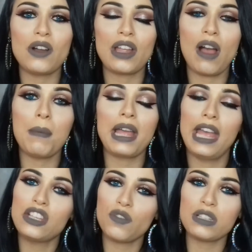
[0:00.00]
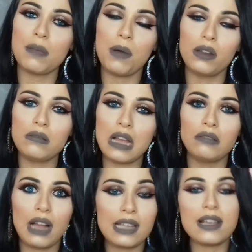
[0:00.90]
Só que é uma maquiagem que você pode
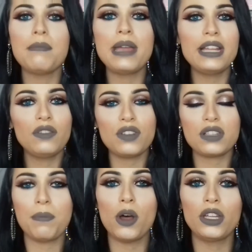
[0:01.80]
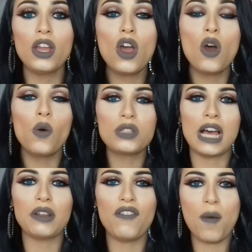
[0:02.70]
usar no casamento, você pode
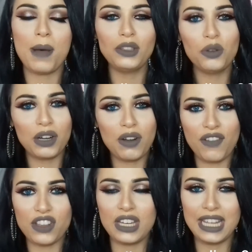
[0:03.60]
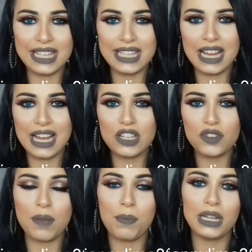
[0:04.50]
usar na formatura, na festa de 15
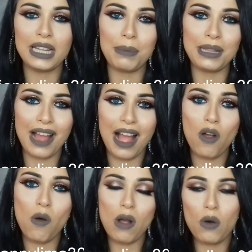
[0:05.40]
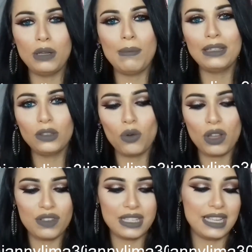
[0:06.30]
anos. Você pode adaptar com a cor de
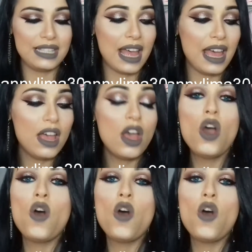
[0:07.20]
batom que você quiser.